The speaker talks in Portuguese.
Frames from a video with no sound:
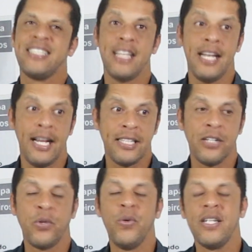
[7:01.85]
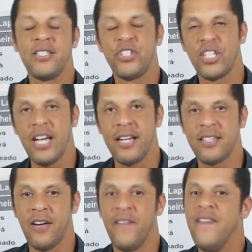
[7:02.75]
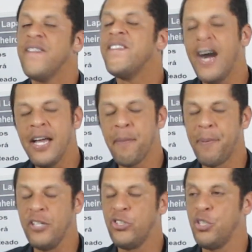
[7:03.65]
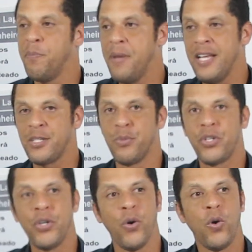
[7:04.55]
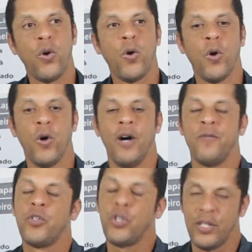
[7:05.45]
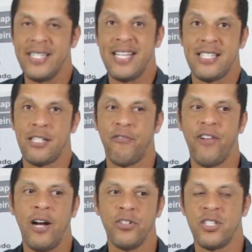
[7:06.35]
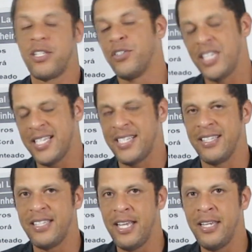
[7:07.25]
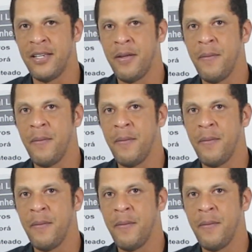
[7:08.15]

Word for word: será que com este cartão vai impedir mesmo que ocorram todas essas fraudes que eu já citei?